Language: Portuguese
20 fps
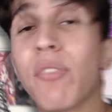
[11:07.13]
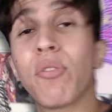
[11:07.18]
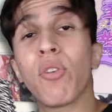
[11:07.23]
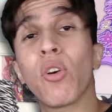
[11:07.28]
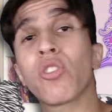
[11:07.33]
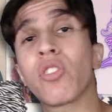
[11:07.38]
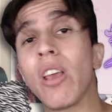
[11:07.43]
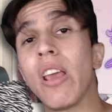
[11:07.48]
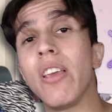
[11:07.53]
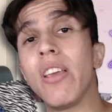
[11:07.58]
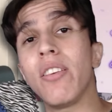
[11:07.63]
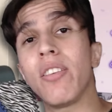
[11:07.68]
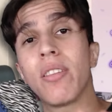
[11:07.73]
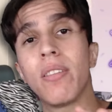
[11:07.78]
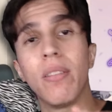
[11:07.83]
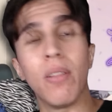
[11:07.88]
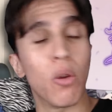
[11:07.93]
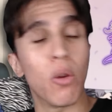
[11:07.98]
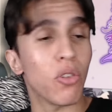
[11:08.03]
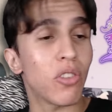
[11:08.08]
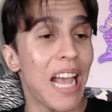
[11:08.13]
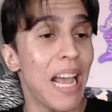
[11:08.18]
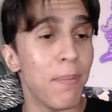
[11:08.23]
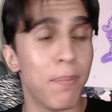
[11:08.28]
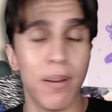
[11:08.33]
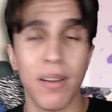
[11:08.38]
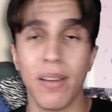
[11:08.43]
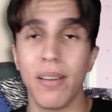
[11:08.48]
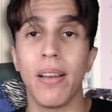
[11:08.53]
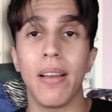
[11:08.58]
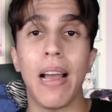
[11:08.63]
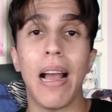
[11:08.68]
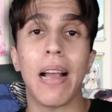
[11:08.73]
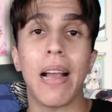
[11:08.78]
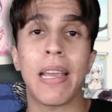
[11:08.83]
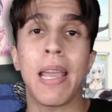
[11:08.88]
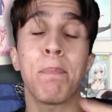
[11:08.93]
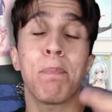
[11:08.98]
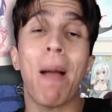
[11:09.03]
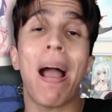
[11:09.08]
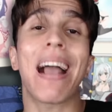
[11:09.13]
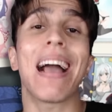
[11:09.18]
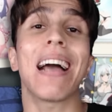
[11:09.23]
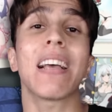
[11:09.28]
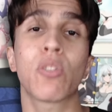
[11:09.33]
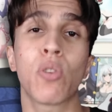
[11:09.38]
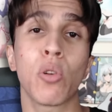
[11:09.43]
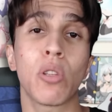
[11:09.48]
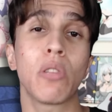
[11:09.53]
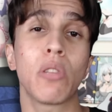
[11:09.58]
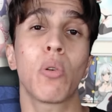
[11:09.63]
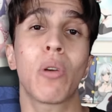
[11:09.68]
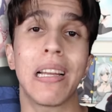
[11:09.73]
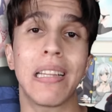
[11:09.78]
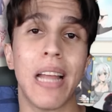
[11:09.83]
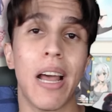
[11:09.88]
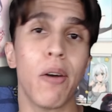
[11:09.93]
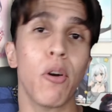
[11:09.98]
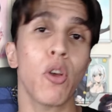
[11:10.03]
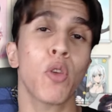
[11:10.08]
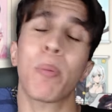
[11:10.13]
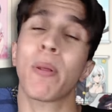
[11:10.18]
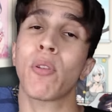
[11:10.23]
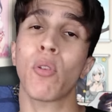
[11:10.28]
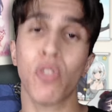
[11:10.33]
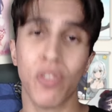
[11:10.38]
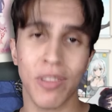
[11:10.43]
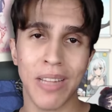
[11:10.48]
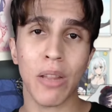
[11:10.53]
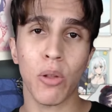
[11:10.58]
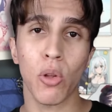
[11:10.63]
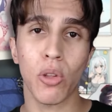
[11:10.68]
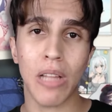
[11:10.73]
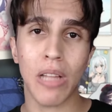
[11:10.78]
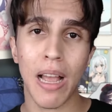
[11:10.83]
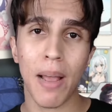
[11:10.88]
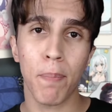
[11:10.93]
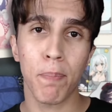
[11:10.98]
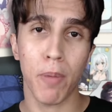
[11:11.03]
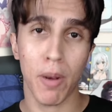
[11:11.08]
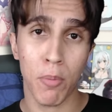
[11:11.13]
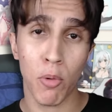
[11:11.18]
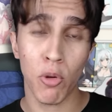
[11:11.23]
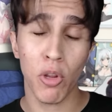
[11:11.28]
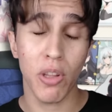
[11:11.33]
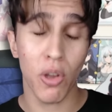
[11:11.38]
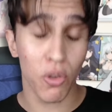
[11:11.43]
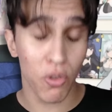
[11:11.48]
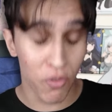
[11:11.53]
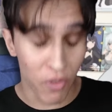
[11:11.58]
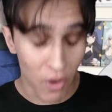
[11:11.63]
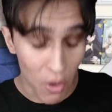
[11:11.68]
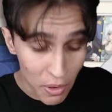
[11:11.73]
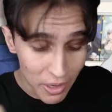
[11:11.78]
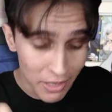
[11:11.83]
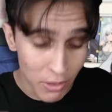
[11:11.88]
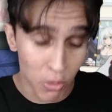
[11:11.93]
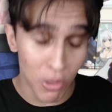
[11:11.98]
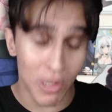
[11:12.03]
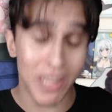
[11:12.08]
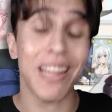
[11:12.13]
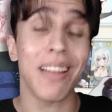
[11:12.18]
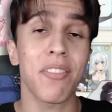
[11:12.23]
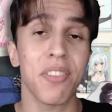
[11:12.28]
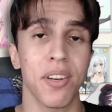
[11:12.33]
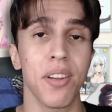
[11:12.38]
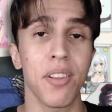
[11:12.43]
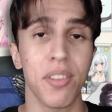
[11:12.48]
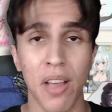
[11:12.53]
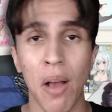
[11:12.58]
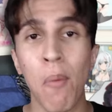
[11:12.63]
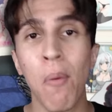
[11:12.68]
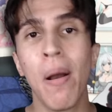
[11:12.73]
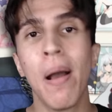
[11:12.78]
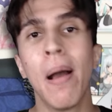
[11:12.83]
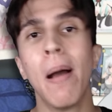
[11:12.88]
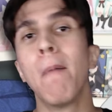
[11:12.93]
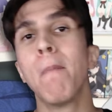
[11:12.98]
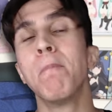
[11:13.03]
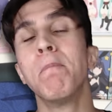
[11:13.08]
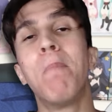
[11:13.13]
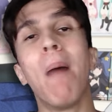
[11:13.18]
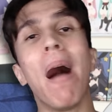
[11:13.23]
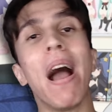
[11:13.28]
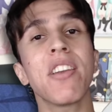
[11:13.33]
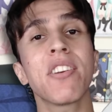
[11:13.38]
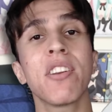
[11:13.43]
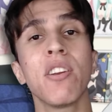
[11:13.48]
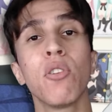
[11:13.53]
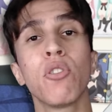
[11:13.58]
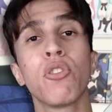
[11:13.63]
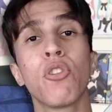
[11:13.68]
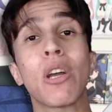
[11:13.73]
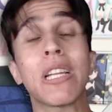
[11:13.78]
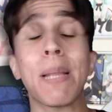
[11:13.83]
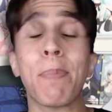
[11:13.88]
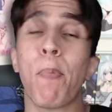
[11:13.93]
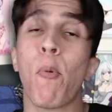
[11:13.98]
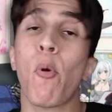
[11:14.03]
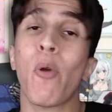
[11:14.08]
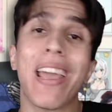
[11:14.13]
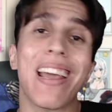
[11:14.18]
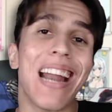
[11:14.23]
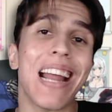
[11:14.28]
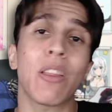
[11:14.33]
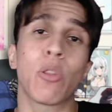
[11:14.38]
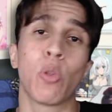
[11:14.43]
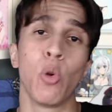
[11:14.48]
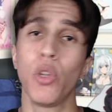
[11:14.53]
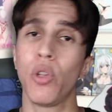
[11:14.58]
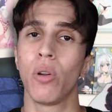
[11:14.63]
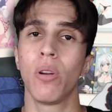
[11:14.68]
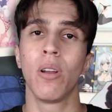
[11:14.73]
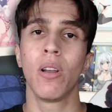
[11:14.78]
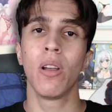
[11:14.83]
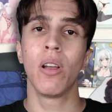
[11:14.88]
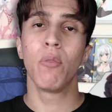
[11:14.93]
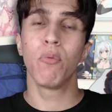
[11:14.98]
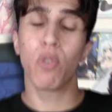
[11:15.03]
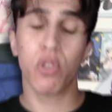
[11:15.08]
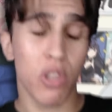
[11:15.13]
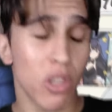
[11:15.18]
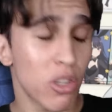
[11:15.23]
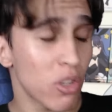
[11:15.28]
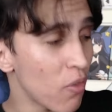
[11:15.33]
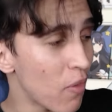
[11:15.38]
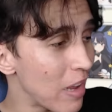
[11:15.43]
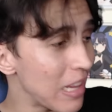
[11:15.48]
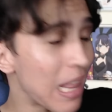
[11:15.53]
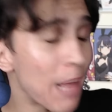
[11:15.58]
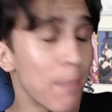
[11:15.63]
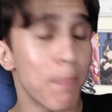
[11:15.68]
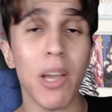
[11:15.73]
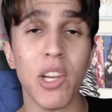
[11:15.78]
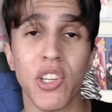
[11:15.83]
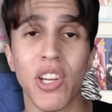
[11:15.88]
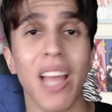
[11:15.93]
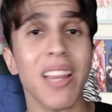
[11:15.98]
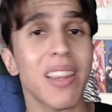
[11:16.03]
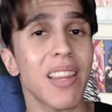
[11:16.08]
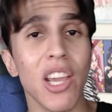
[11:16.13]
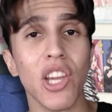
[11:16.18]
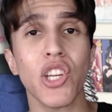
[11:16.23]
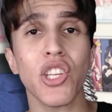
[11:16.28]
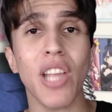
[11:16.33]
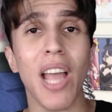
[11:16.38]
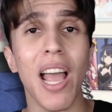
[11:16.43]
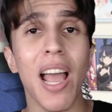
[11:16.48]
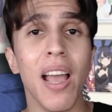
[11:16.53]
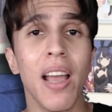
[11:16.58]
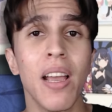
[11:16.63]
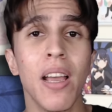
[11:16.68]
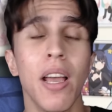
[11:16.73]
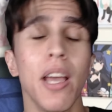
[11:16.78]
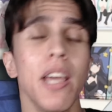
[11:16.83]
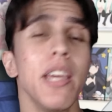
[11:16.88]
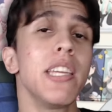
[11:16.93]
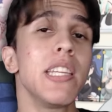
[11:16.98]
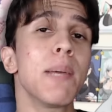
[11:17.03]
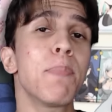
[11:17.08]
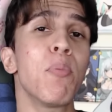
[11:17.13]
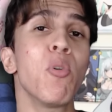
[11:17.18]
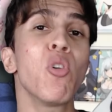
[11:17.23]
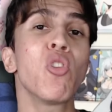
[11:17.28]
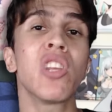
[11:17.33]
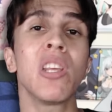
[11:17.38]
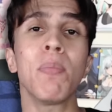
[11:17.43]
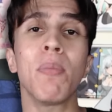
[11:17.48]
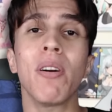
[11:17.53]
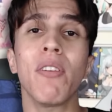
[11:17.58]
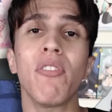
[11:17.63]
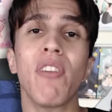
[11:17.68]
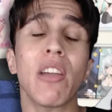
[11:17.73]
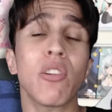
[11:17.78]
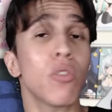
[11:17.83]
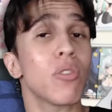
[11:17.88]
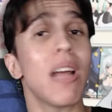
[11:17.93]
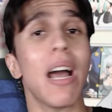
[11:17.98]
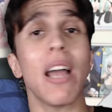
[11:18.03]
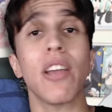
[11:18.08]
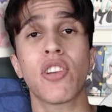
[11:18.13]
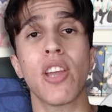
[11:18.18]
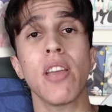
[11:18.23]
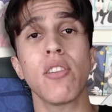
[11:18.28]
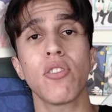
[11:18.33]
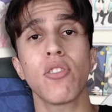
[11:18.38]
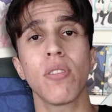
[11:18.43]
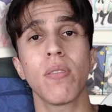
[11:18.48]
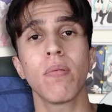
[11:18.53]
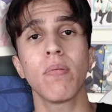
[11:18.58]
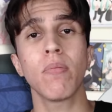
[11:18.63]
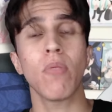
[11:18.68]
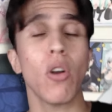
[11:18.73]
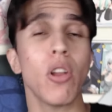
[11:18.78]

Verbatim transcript: Caso vocês não saibam, quem paga as contas do canal é os patrocinadores, tá? Pelo amor de Deus, vão aqui no link da descrição, baixem o jogo, até porque é gratuito. Você só vai lá baixar, testar e ainda por cima vai ajudar a gente.